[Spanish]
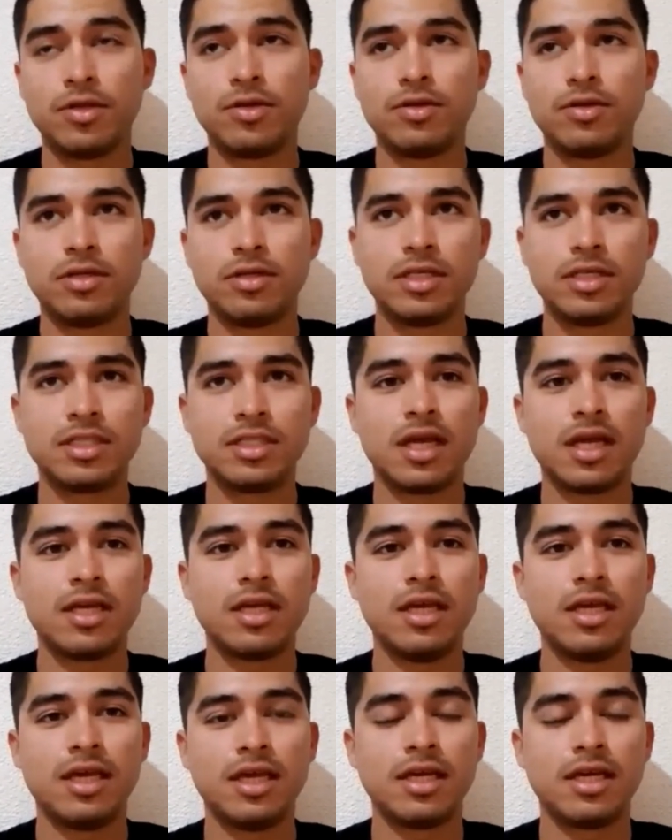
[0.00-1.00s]
está aquí
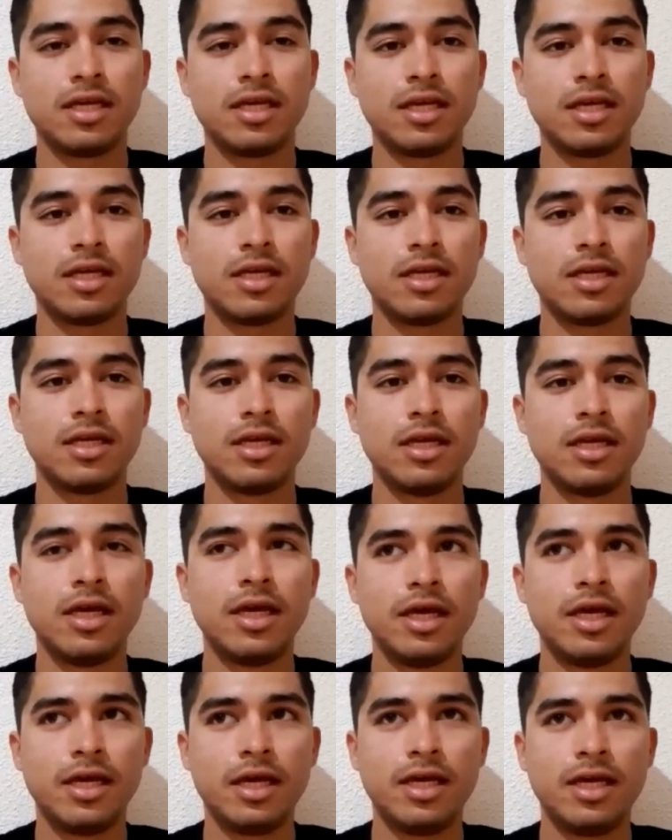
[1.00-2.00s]
en, en,
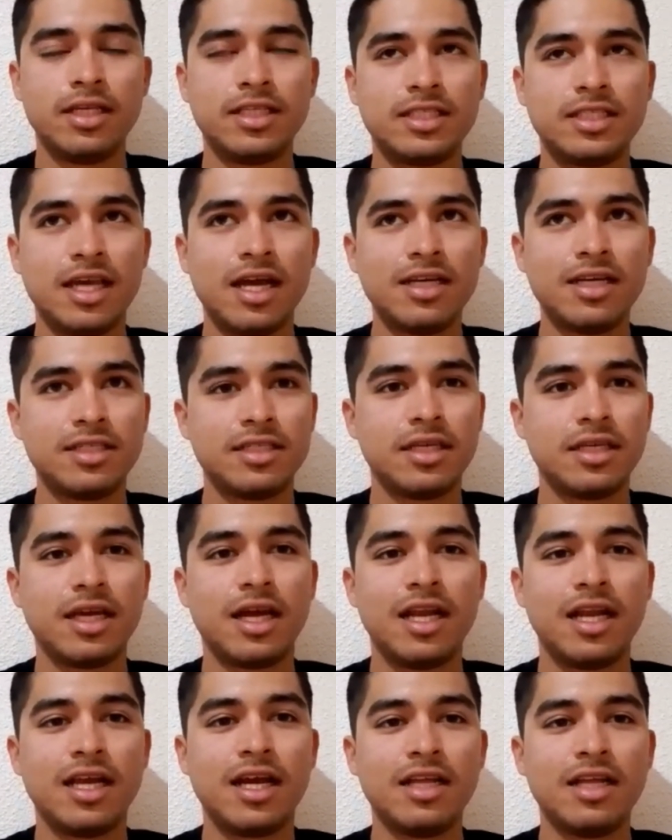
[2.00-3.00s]
en en
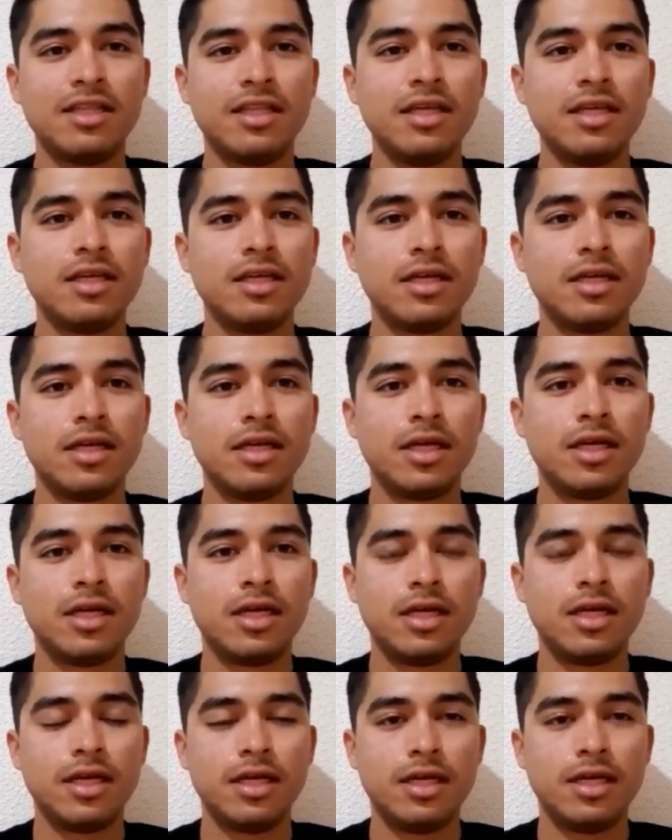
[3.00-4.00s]
Alicante.
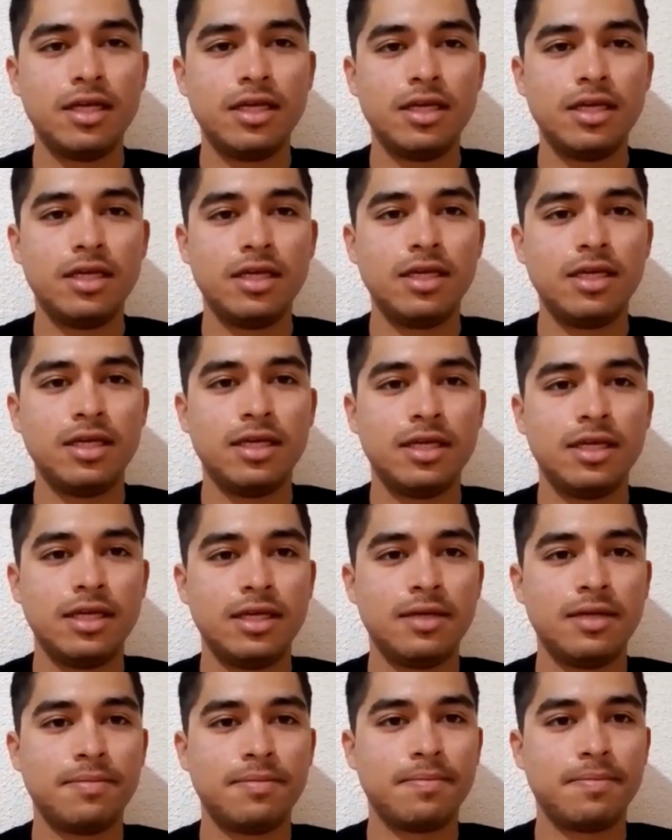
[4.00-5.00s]

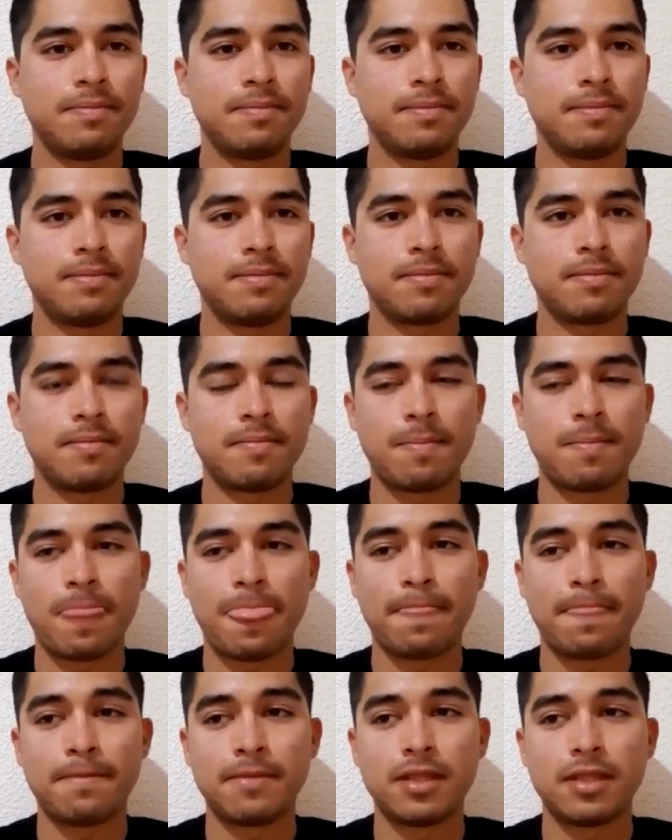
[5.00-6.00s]
Y mm,
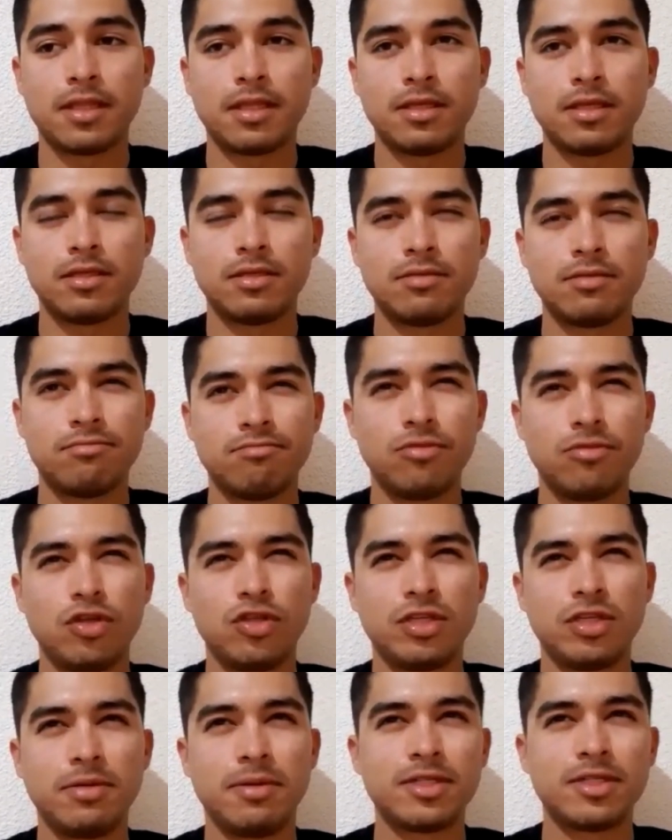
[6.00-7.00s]

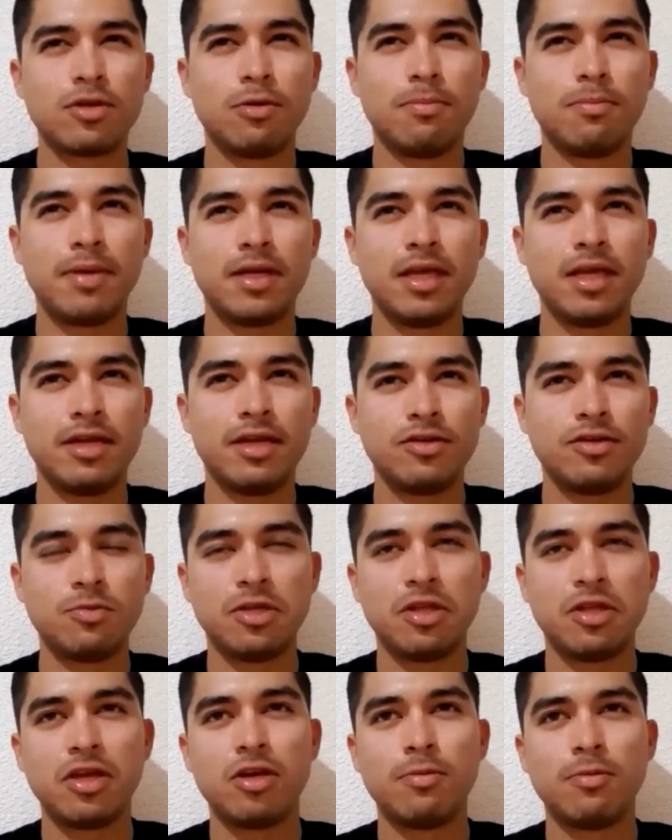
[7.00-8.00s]
los demás compañeros,
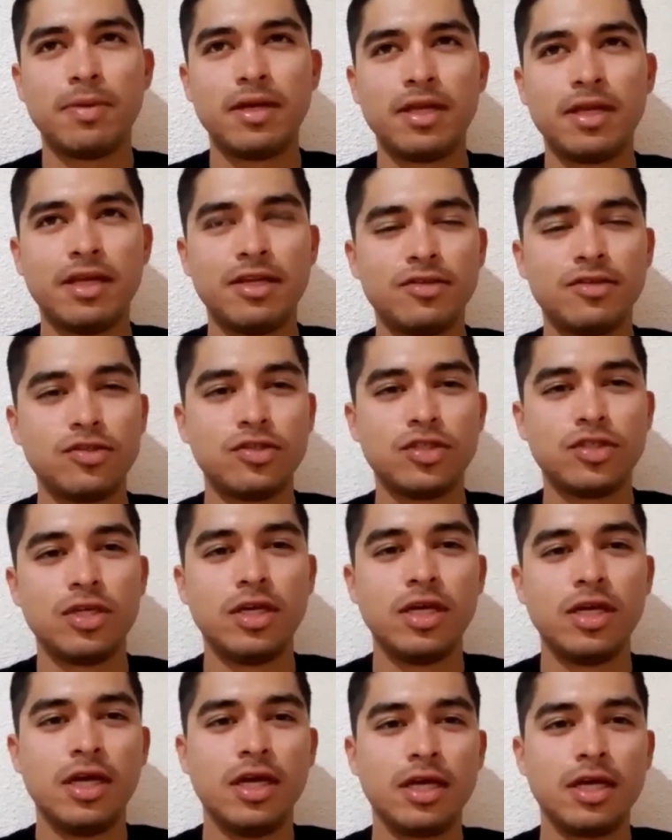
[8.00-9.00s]
bueno, hay compañeros
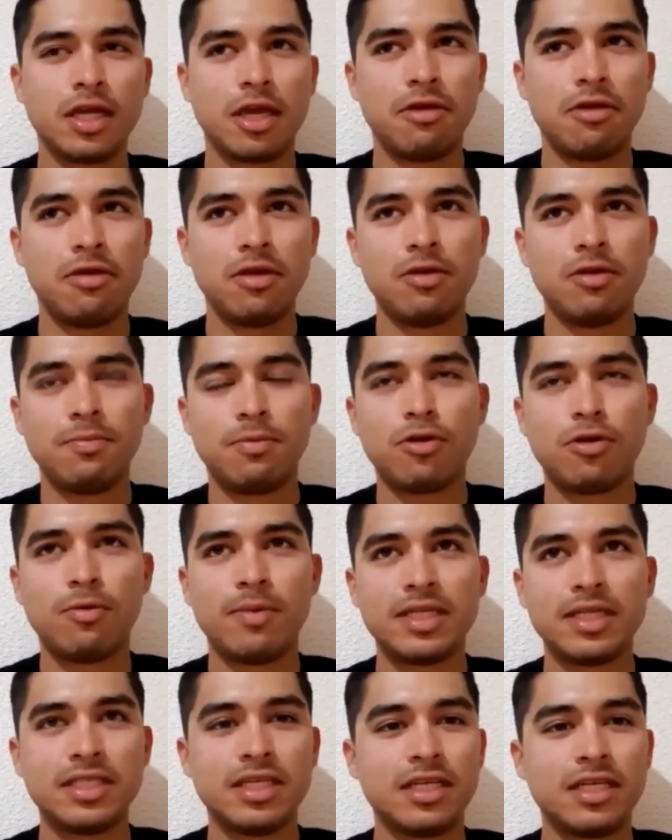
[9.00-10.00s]
que viven un poco
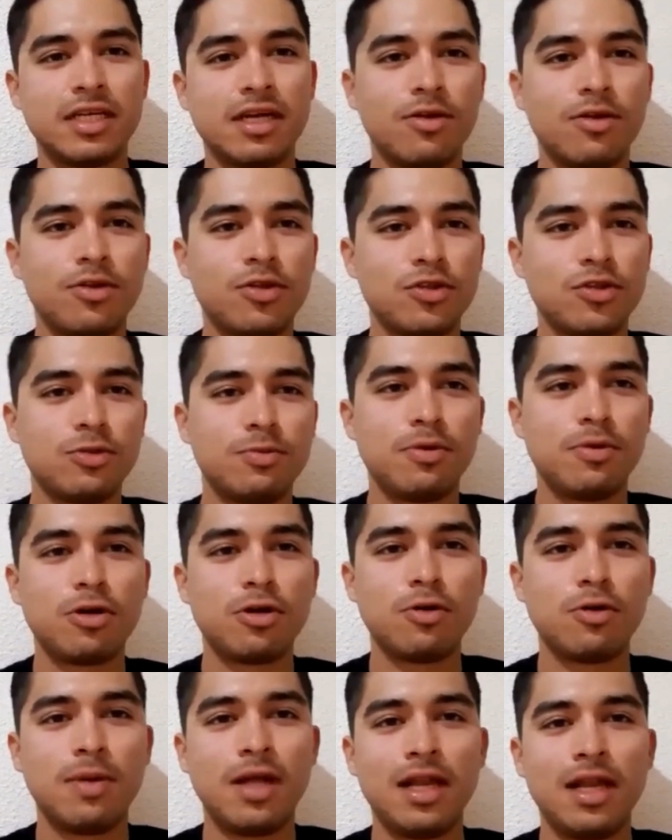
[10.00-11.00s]
más cerca, otros un poco
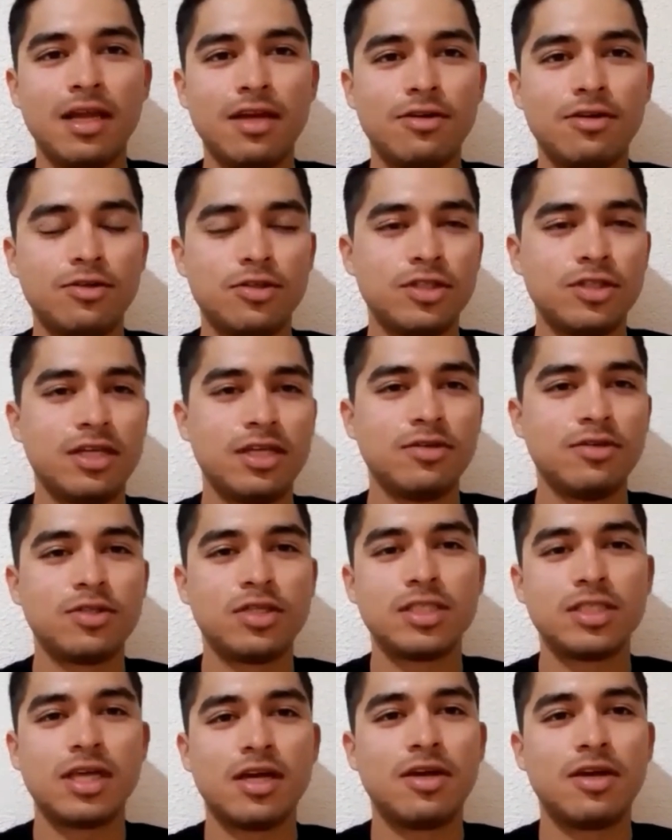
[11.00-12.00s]
más lejos de ellos,
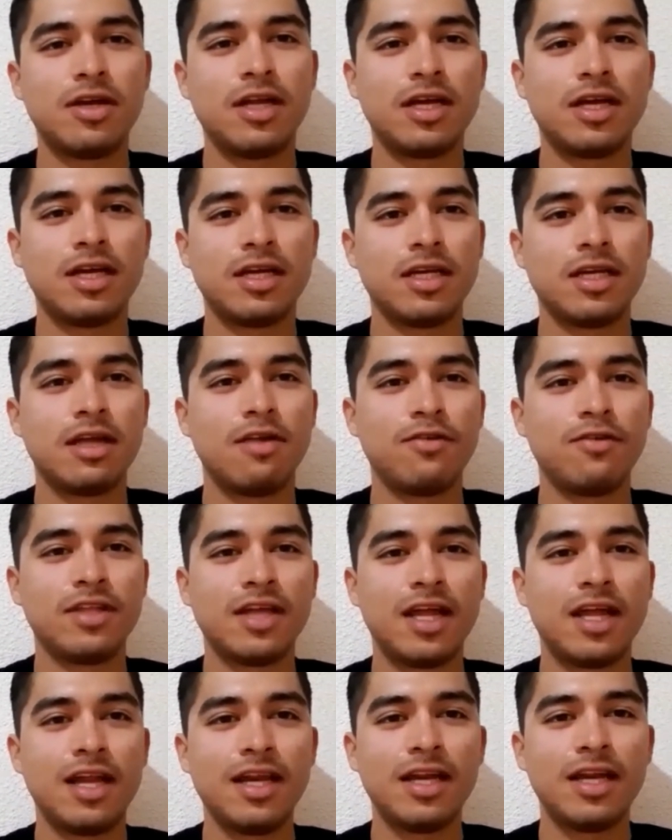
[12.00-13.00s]
usted sabe, ¿verdad? Eh, al
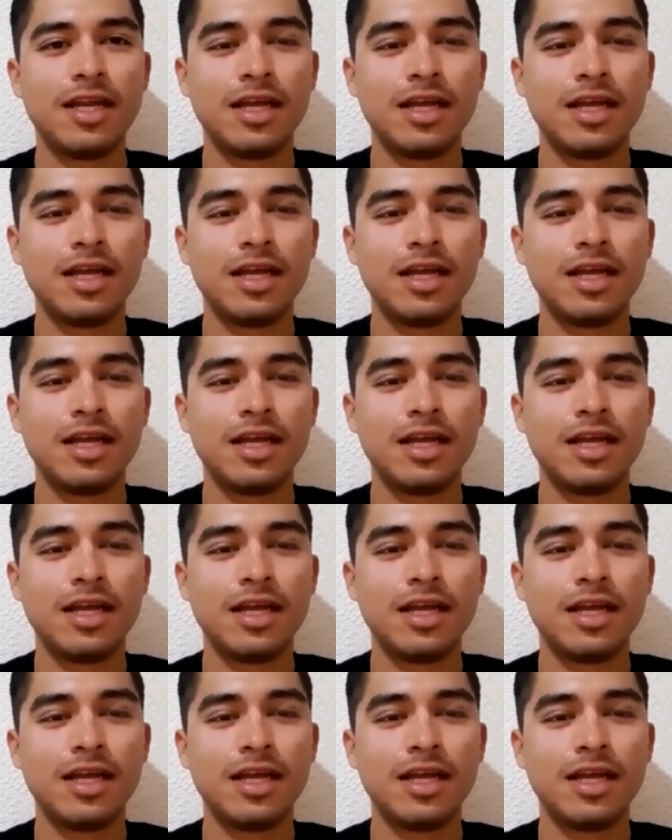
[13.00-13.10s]
final,